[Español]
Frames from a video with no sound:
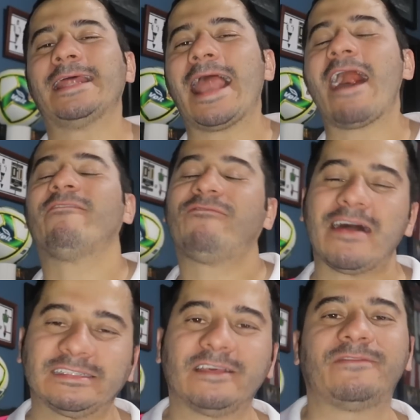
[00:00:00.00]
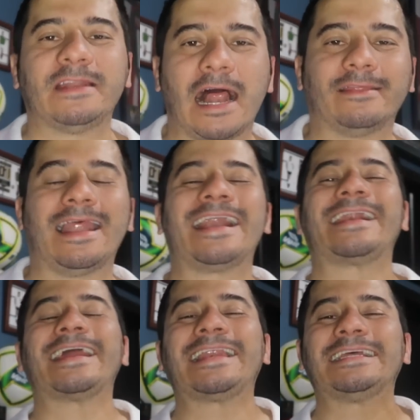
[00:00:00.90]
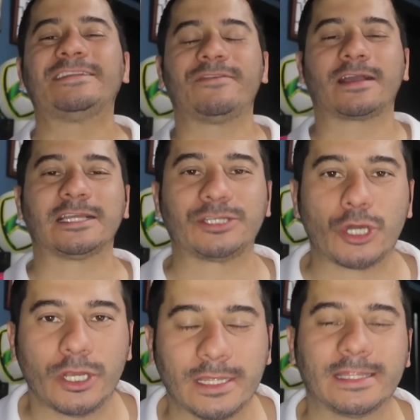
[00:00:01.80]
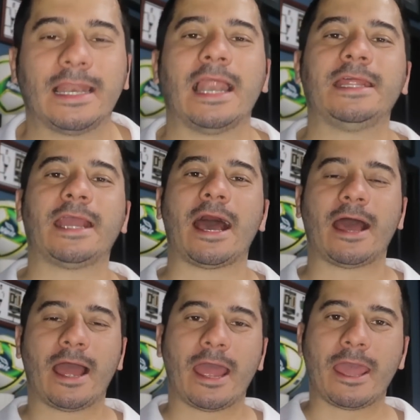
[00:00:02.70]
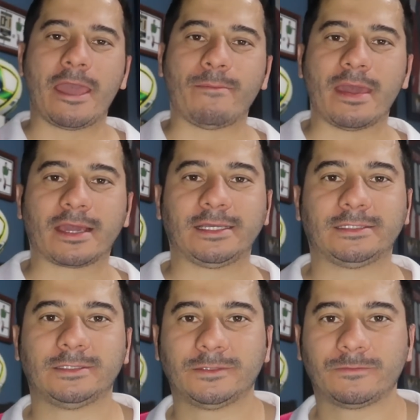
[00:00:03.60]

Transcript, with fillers: de la fase final, de la reclasificación de la Liga MX.